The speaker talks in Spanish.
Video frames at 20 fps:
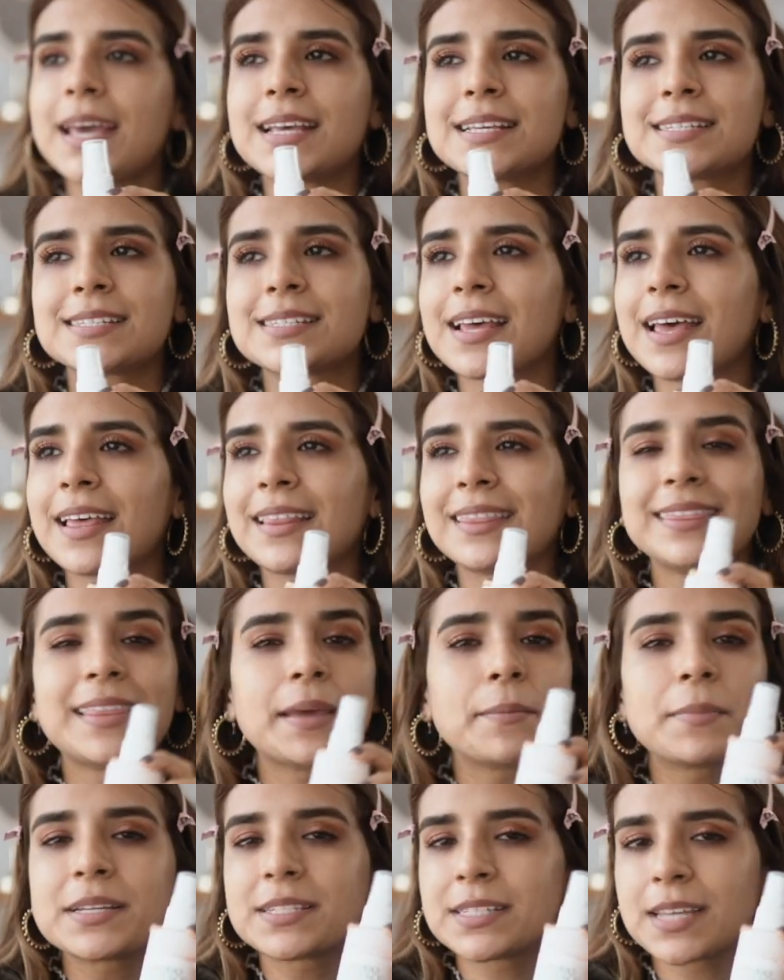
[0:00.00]
es
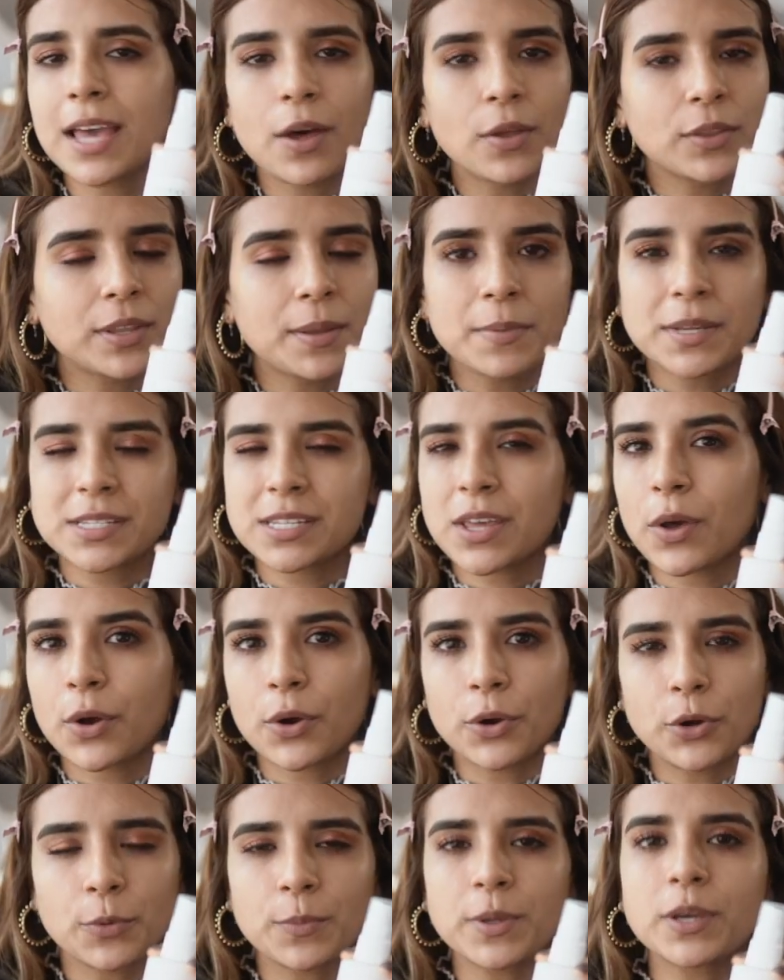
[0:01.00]
demasiado, demasiado
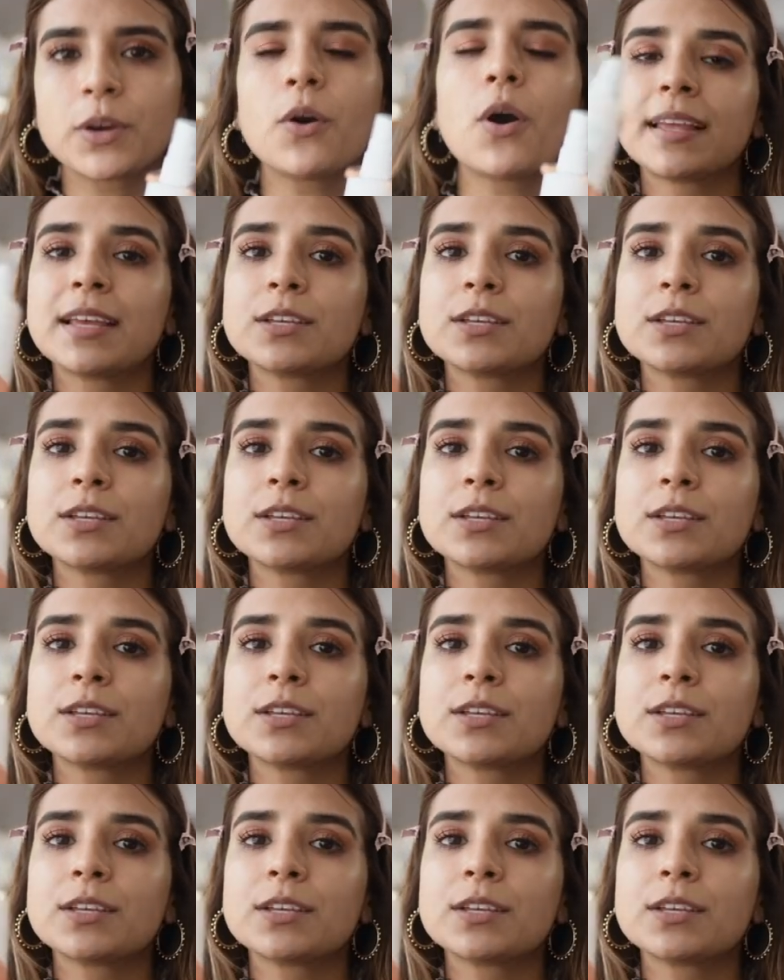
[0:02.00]
económico.